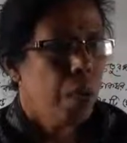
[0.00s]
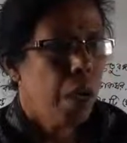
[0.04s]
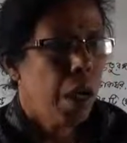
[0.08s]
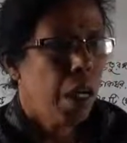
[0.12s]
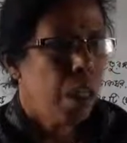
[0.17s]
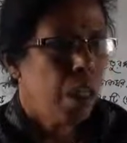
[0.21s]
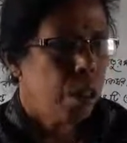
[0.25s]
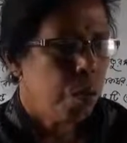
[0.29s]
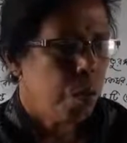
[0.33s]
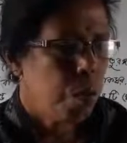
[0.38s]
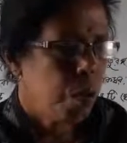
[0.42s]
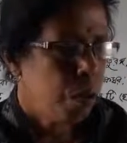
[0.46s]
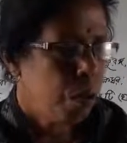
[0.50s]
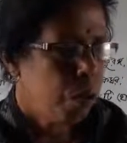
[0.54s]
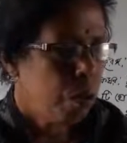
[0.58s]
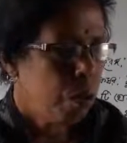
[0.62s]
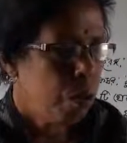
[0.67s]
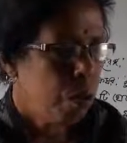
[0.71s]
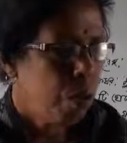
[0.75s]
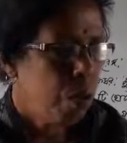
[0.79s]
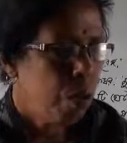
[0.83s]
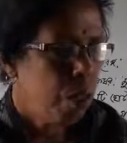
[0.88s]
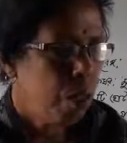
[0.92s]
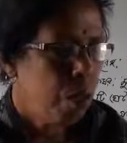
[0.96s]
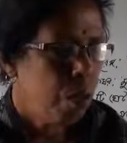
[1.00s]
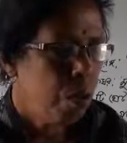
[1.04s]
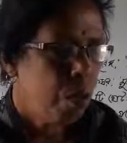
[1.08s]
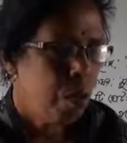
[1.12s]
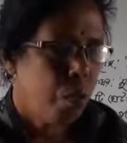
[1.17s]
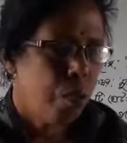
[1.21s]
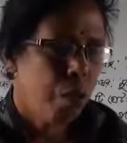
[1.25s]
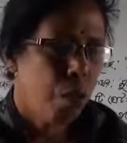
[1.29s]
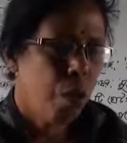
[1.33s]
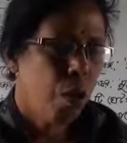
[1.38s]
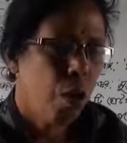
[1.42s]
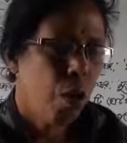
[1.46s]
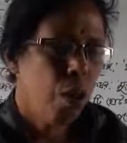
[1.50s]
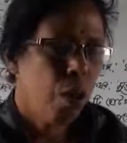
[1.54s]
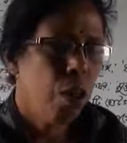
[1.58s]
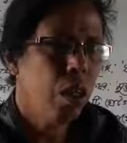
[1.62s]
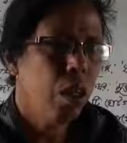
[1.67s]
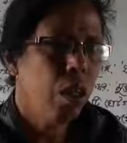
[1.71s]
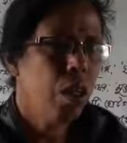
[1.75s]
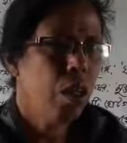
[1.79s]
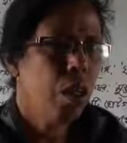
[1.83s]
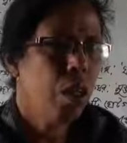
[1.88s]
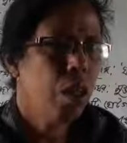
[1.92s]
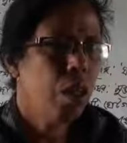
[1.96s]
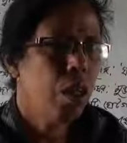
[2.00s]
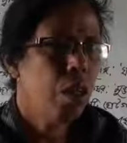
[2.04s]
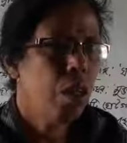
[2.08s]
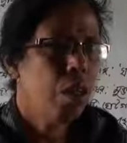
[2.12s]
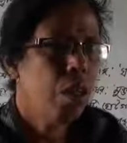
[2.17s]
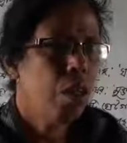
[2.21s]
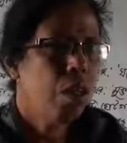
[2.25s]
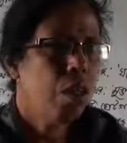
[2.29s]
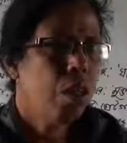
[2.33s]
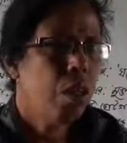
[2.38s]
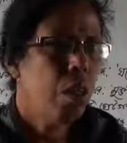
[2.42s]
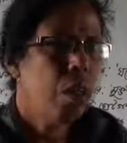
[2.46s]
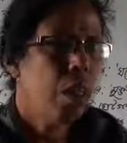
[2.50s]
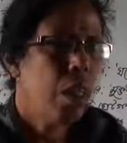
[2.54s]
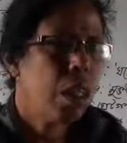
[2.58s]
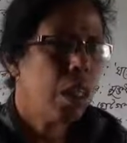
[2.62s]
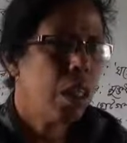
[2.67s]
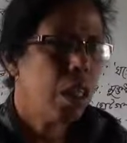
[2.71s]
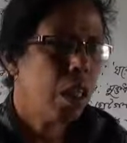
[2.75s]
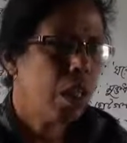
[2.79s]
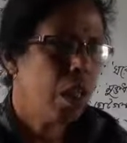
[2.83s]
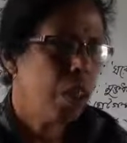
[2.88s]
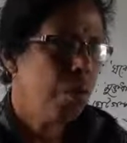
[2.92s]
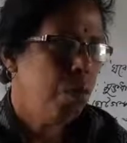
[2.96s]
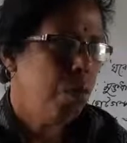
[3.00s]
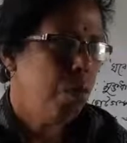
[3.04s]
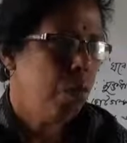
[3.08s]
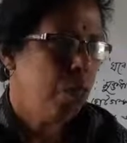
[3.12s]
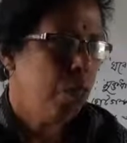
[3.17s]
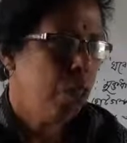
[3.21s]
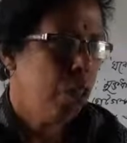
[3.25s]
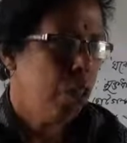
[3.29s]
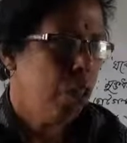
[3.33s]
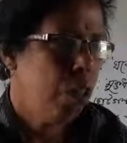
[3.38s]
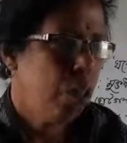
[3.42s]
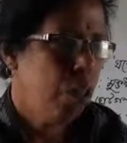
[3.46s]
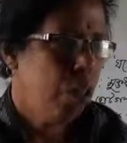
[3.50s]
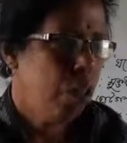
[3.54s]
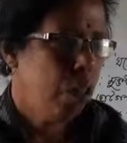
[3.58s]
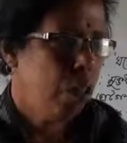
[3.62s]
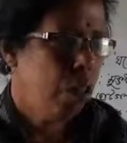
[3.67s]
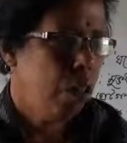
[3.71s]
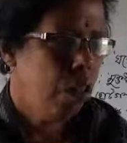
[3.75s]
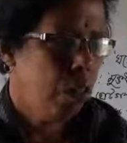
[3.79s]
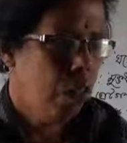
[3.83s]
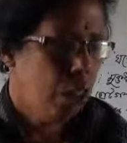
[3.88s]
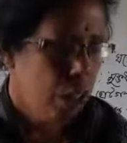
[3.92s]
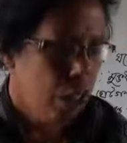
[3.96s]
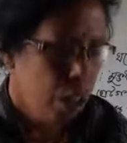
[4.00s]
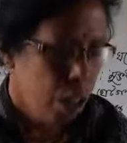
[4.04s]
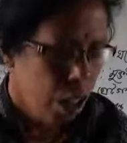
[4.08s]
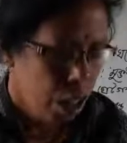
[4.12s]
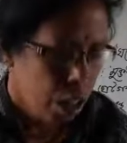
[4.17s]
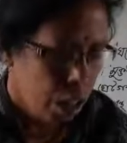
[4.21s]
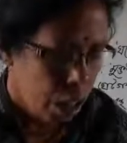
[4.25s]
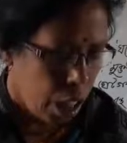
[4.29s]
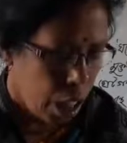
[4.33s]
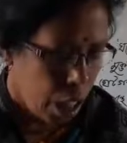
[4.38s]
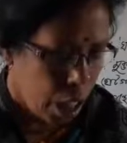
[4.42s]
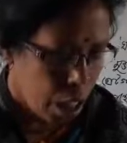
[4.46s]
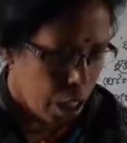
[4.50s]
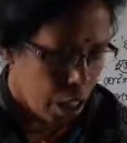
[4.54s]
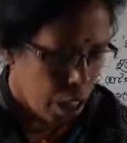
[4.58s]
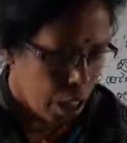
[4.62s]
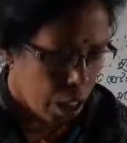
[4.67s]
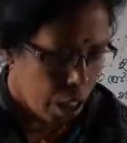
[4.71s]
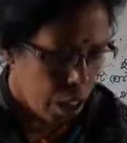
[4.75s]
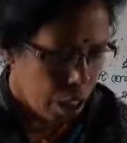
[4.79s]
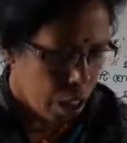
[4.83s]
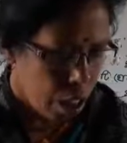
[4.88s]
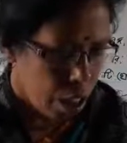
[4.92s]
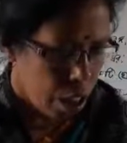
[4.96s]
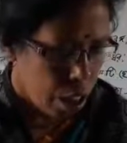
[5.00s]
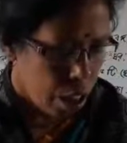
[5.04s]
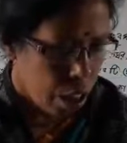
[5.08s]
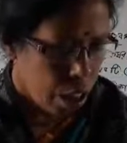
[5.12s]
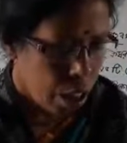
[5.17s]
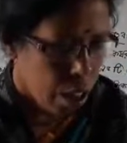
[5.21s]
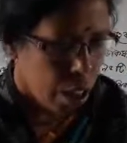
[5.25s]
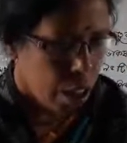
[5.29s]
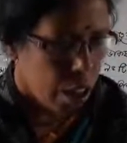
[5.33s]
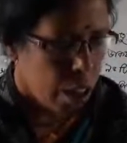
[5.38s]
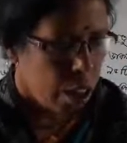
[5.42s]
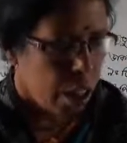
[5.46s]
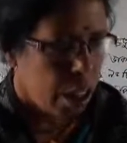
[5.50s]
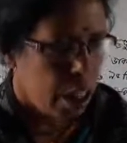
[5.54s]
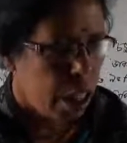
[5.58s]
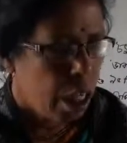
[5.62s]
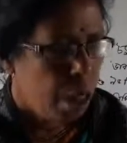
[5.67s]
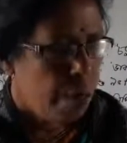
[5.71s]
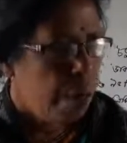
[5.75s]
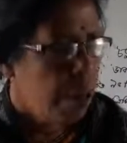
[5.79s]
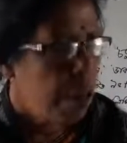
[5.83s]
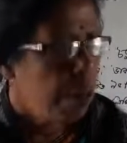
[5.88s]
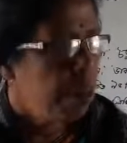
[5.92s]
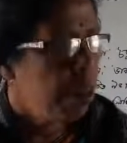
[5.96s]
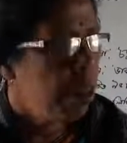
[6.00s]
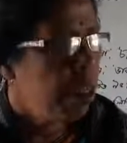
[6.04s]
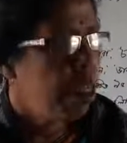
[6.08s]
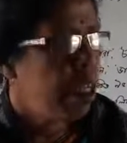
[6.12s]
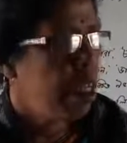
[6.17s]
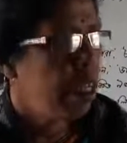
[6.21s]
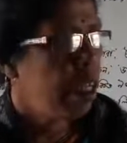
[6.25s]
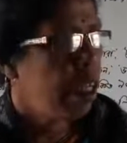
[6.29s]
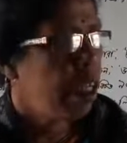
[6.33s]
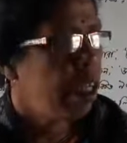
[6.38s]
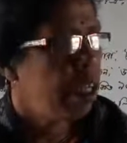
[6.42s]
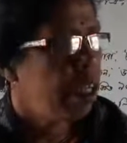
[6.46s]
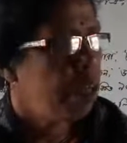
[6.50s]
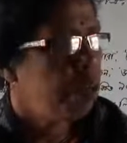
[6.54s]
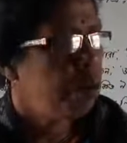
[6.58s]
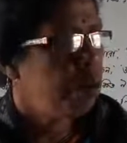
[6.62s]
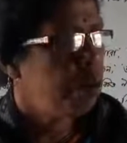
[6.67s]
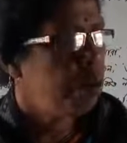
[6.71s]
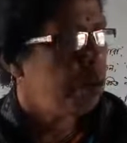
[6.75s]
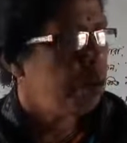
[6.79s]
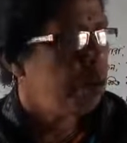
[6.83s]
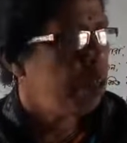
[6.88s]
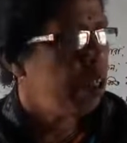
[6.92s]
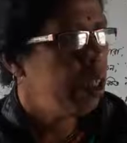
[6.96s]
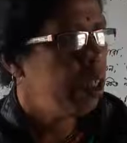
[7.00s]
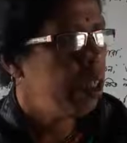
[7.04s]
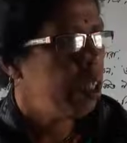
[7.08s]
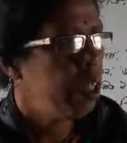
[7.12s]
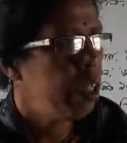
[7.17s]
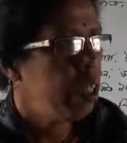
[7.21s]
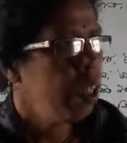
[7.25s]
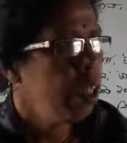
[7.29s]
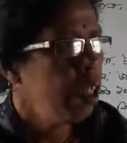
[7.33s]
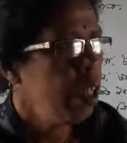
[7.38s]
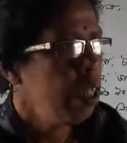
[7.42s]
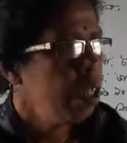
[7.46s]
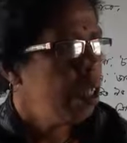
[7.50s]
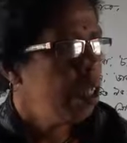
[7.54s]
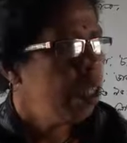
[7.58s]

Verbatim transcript: পাঁচ বছর পর লিখতে বসে সেই যেভাবে লেখাটা শুরু হয়েছে